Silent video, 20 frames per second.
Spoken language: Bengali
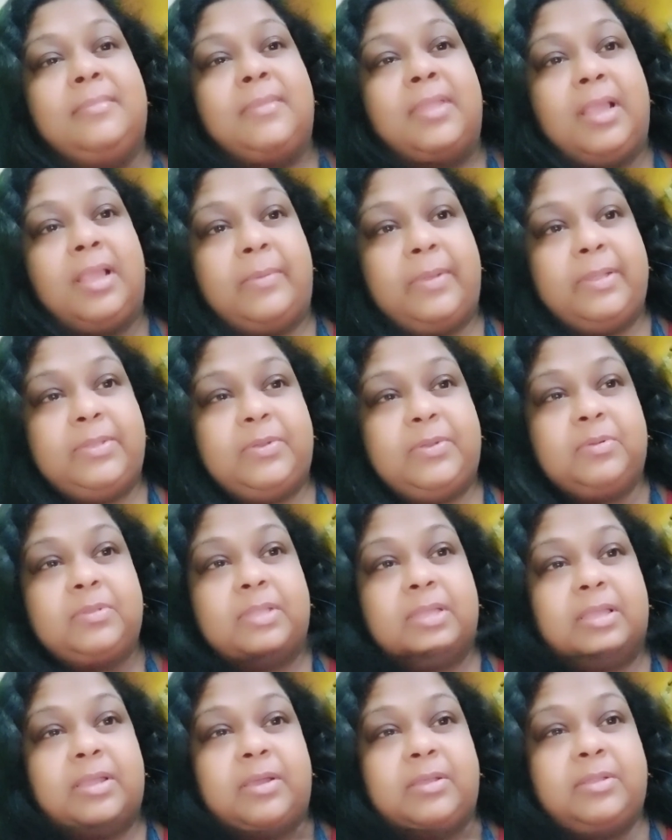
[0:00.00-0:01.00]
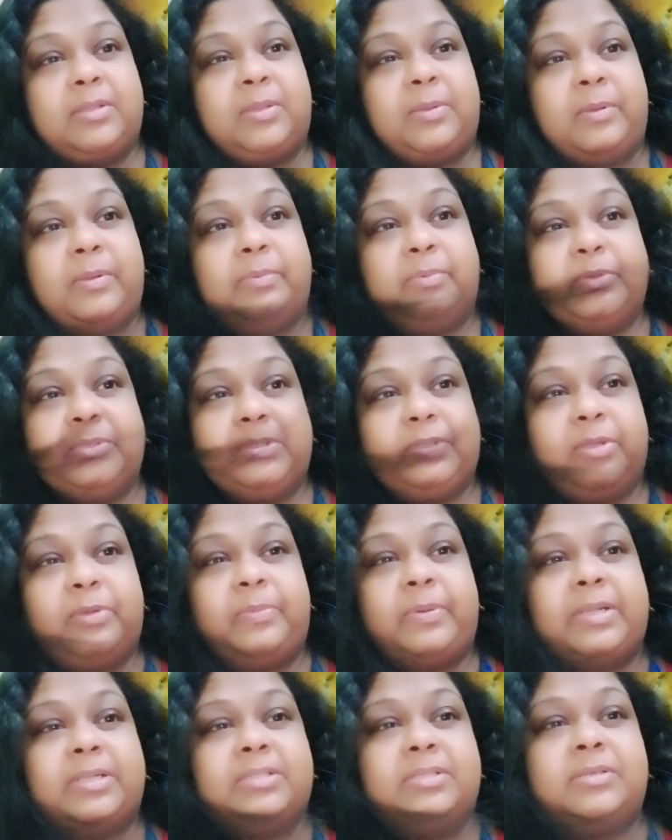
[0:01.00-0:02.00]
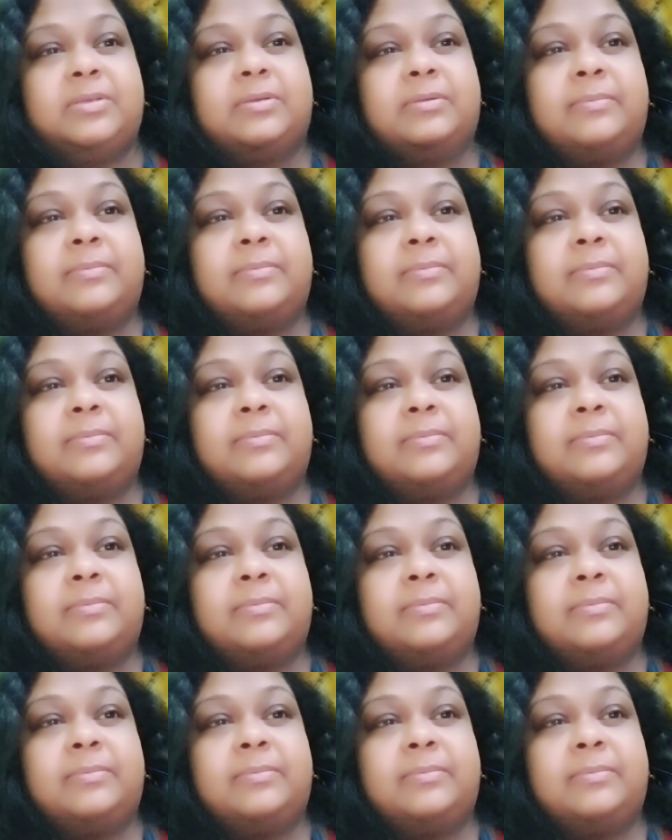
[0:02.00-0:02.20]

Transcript: আমার চোখ দেখে হয়তো তোমরা বুঝতেও পারছো